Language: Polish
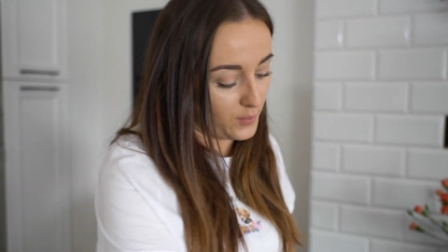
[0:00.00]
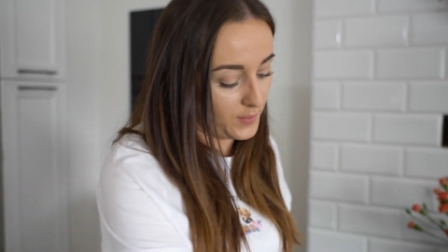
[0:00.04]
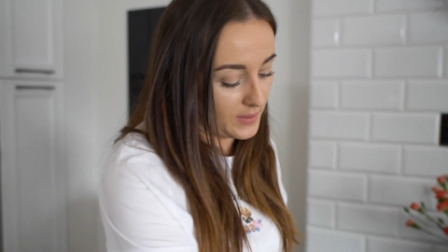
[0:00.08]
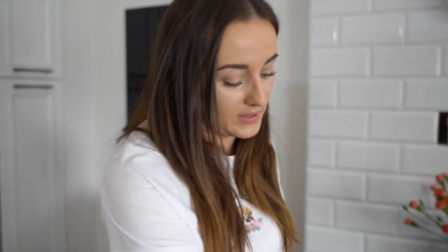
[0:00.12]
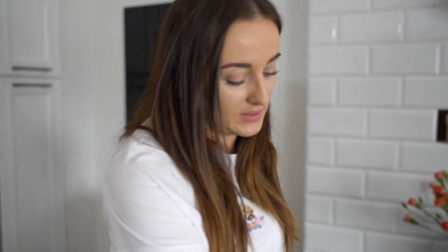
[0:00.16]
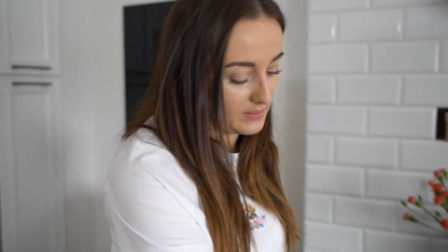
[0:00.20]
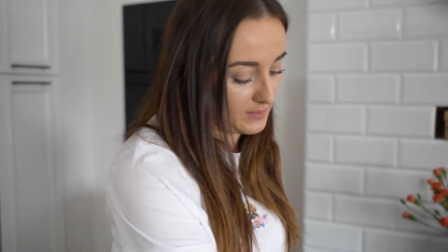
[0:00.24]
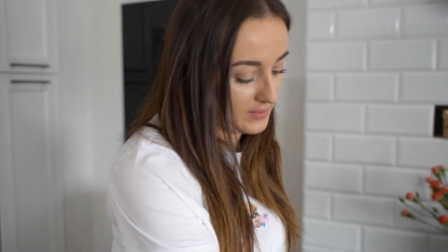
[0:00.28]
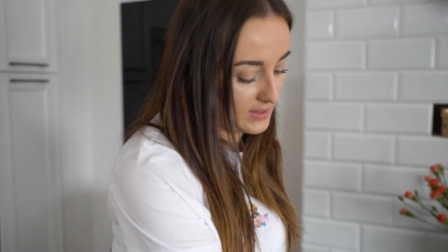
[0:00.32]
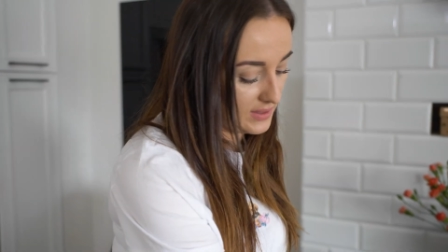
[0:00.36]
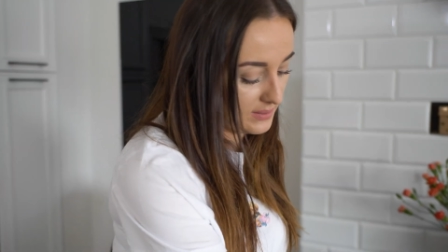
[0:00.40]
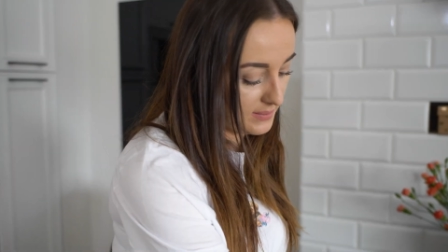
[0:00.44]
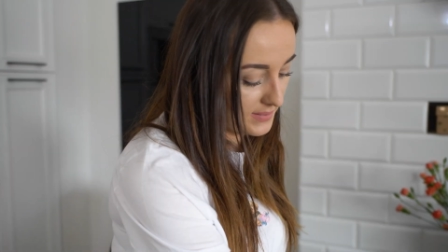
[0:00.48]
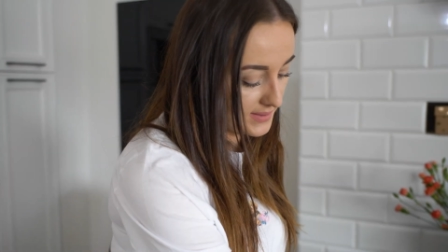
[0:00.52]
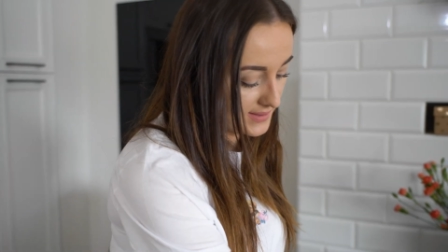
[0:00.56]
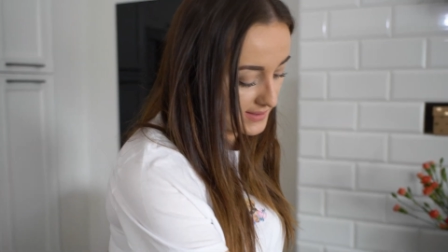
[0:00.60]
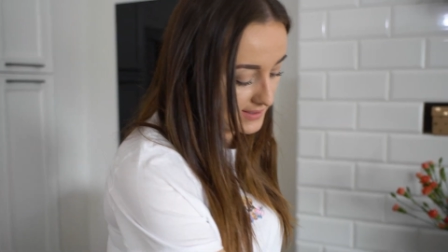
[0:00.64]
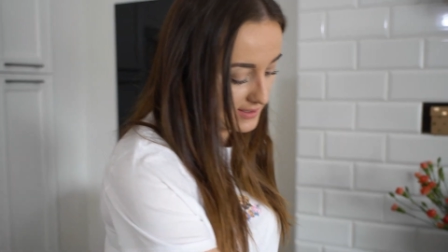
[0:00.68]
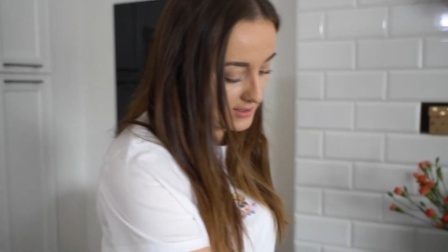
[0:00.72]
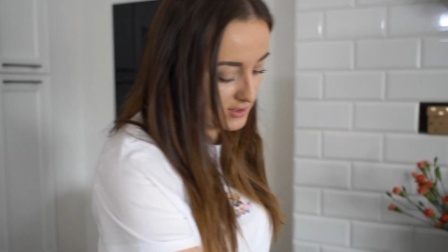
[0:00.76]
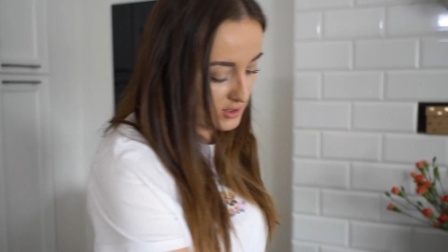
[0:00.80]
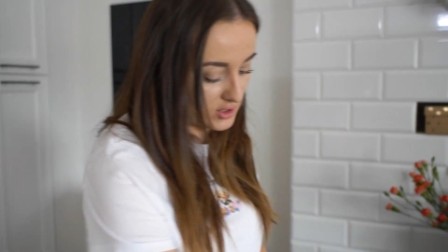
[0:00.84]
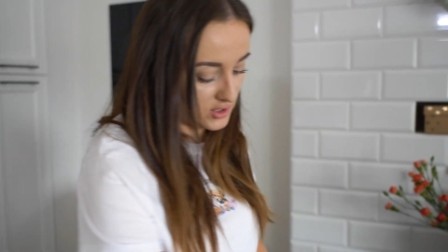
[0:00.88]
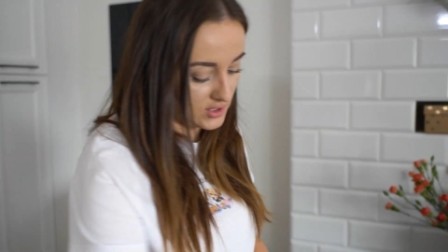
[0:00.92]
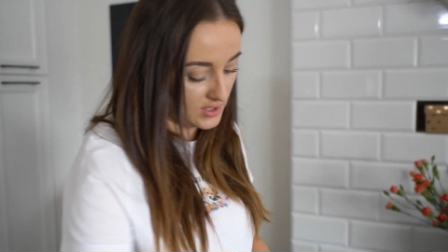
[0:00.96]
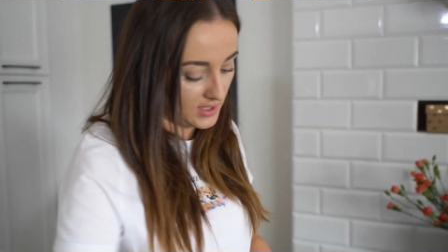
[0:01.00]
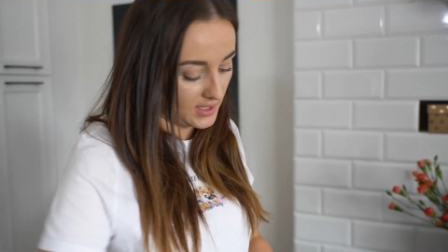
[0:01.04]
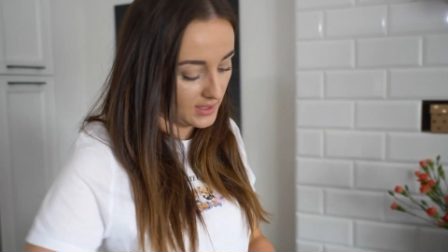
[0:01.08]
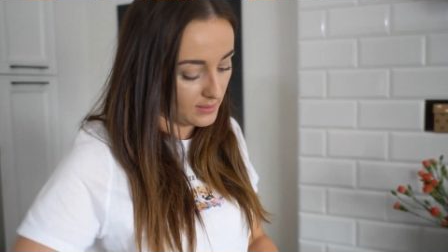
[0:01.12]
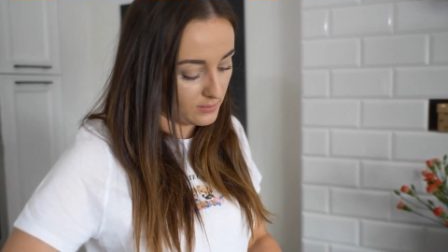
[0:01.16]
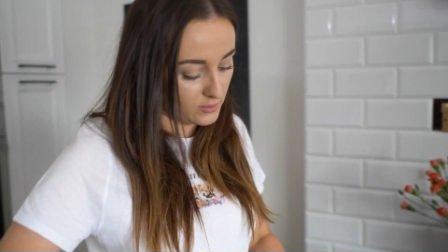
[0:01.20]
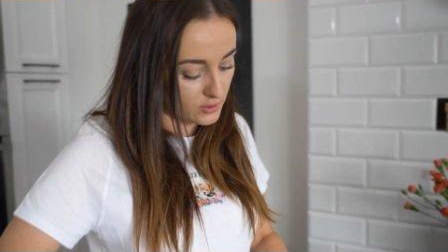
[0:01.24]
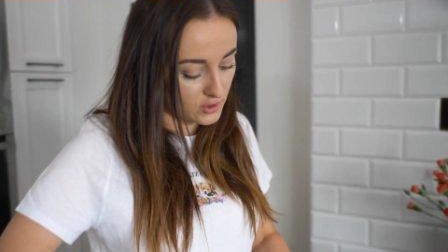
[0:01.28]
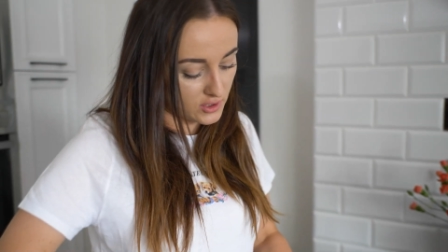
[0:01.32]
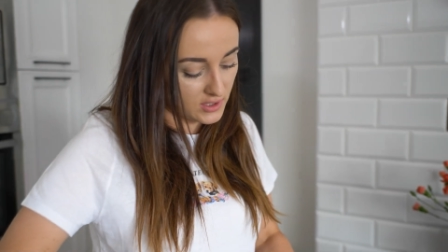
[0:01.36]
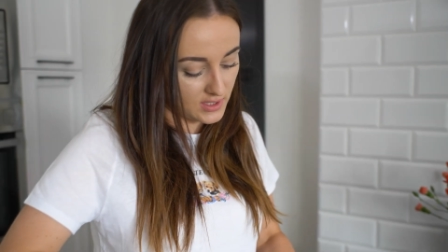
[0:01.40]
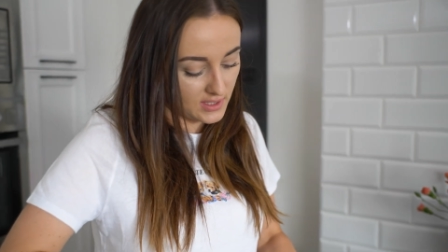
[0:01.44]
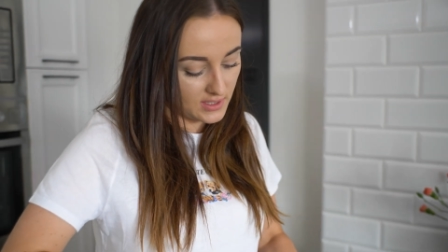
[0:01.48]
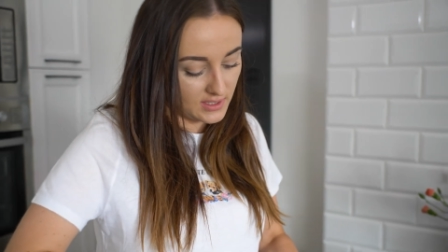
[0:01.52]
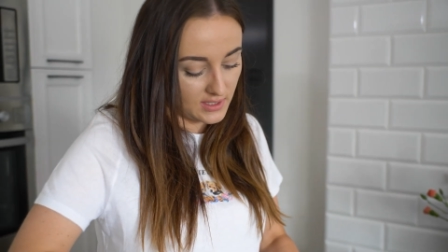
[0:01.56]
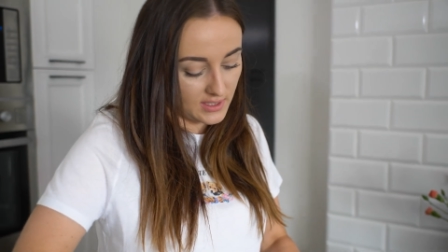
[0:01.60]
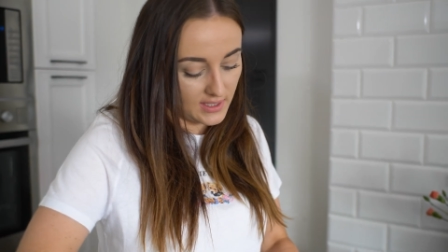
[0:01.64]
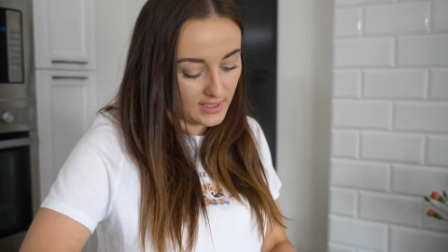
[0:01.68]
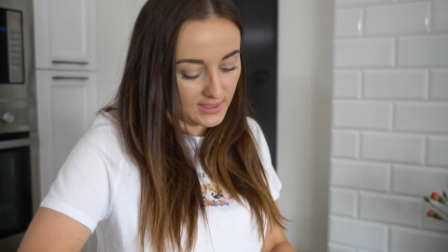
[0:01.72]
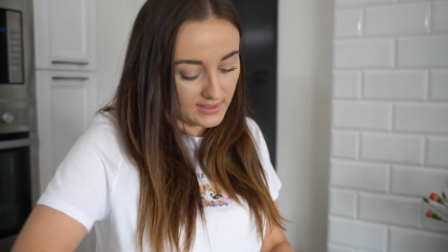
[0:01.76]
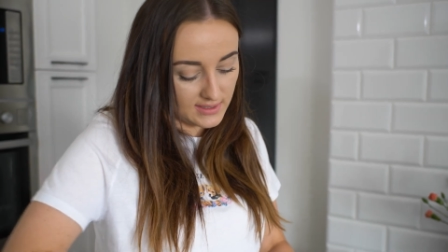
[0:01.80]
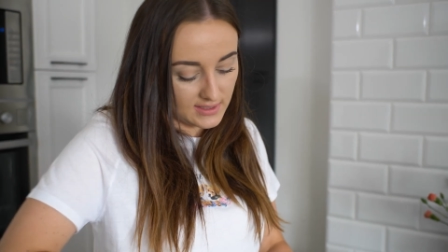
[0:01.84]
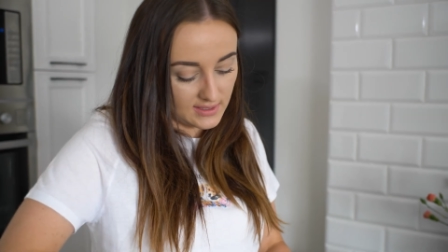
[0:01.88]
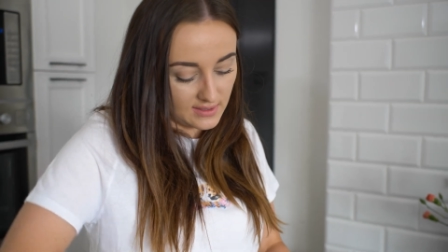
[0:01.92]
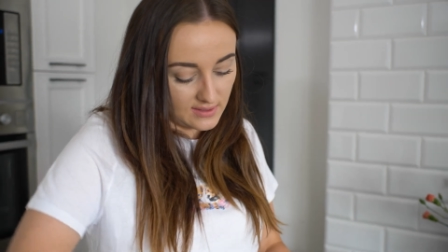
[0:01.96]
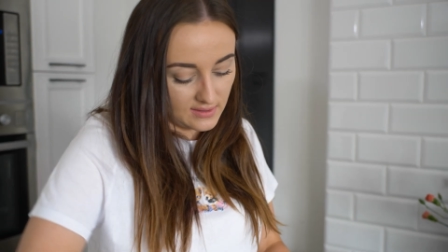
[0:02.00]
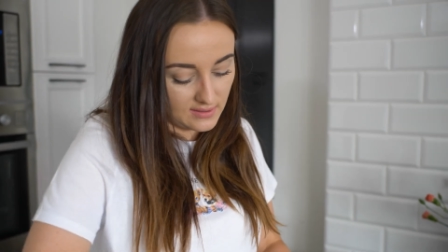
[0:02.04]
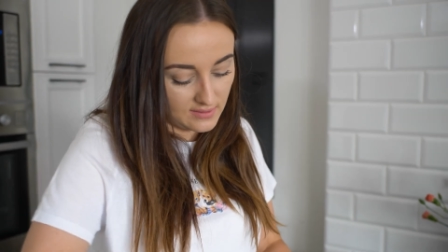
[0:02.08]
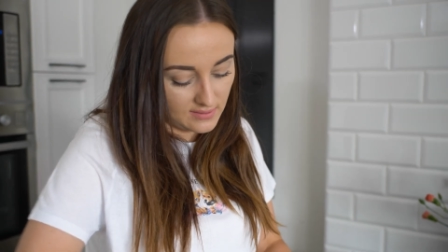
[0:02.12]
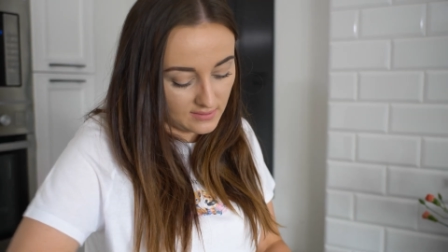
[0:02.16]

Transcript: upadł mi chyba za 3 albo 4 razy.